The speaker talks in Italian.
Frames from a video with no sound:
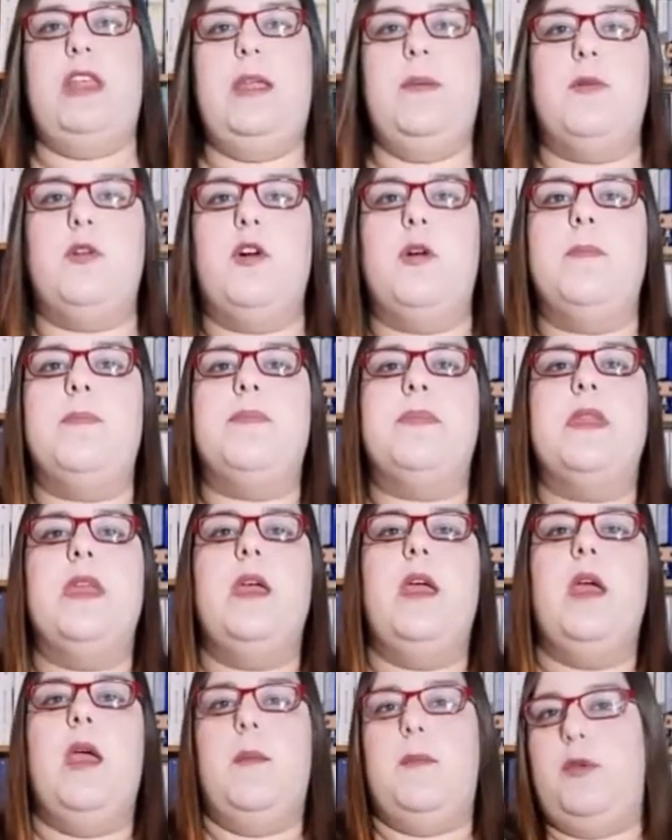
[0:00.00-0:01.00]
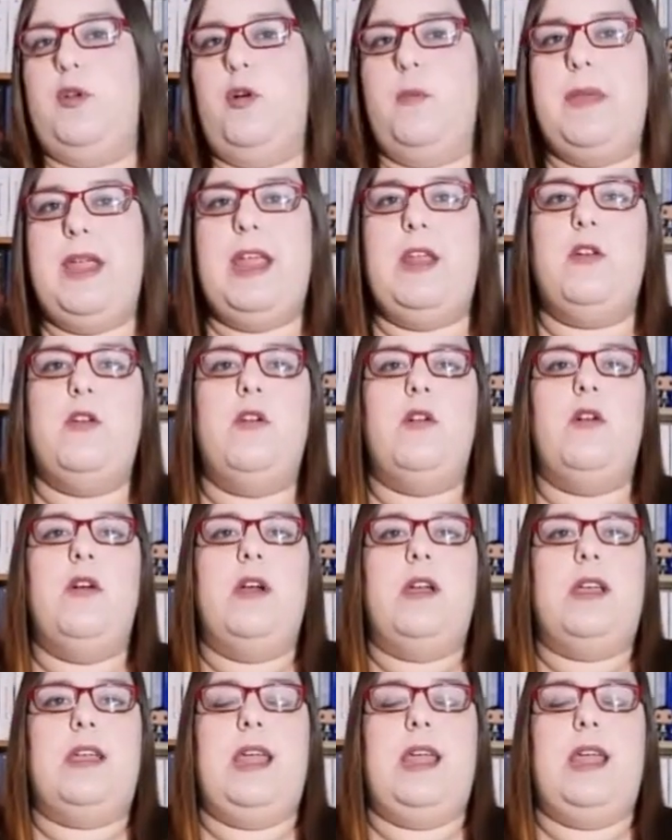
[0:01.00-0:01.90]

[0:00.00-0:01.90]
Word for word: libro più o meno,